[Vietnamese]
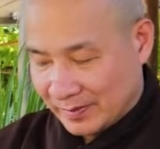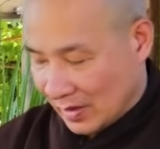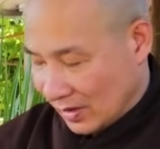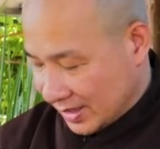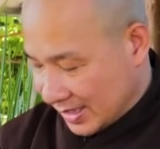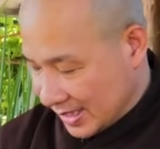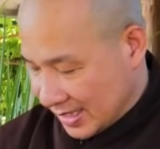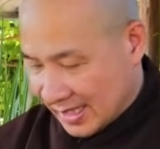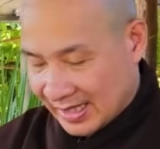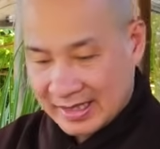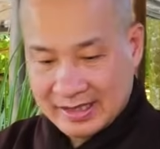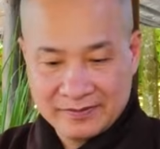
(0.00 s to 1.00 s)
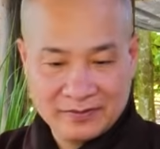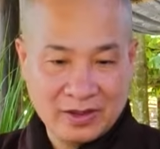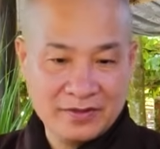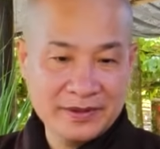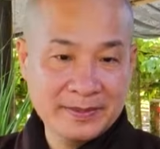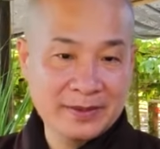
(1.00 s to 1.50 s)
bỏ cái
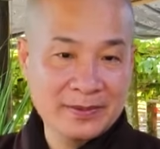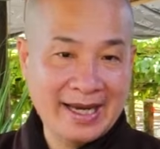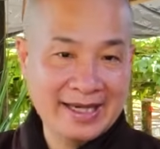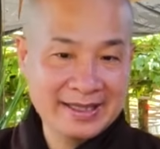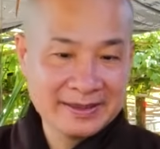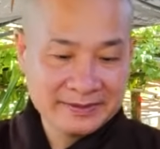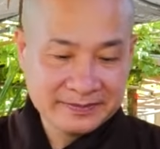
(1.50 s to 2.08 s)
vỏ phía bên ngoài.